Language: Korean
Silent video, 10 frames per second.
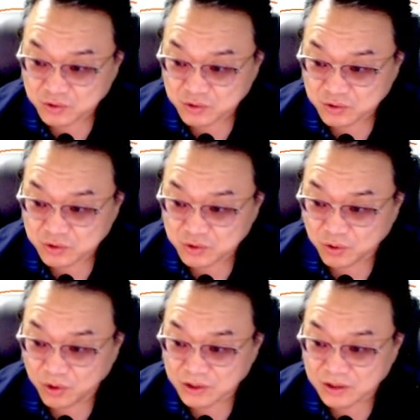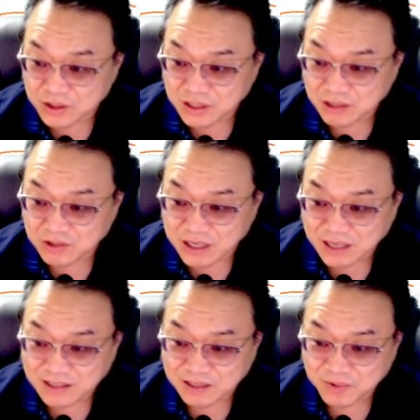쭉 월선
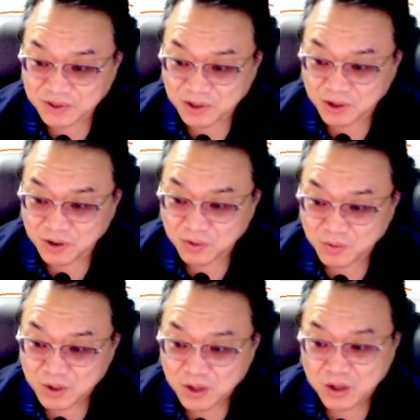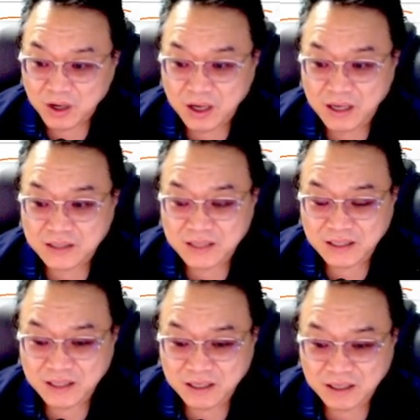이탈도 잘 하지 않으면서
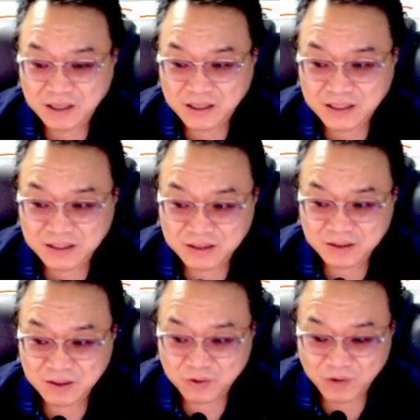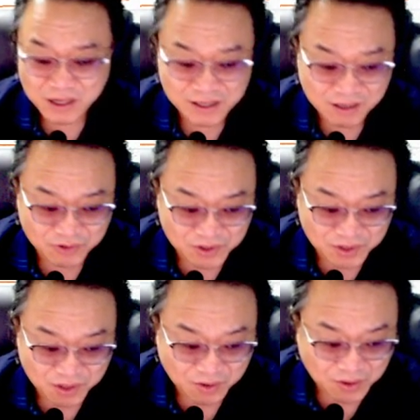아, 상당히 큰 랠리를
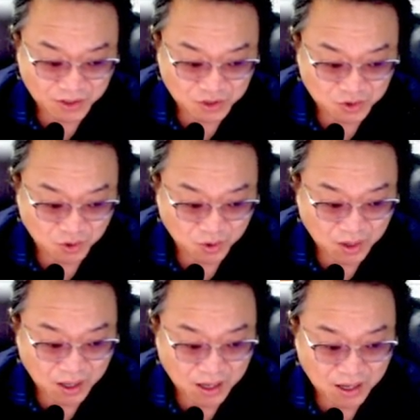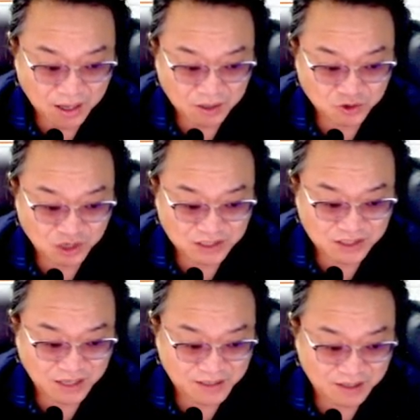하고 있는데요. 이쪽 아,
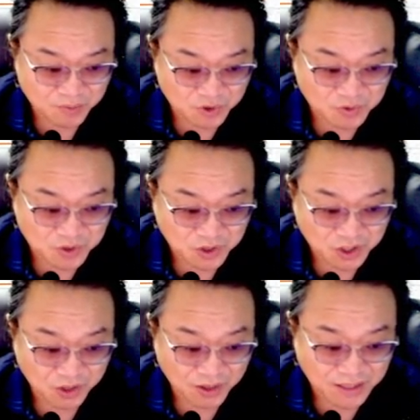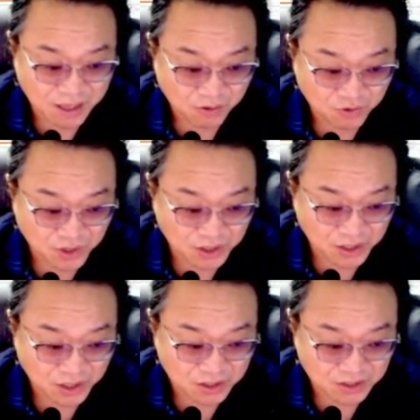좌측 하단을 한번 보십시오. 기관
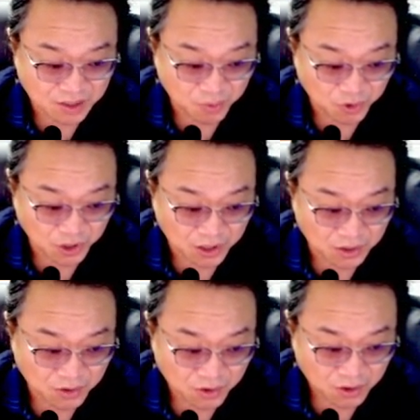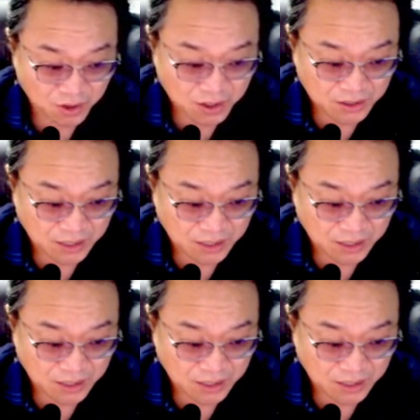외국인이 그때 보니까요.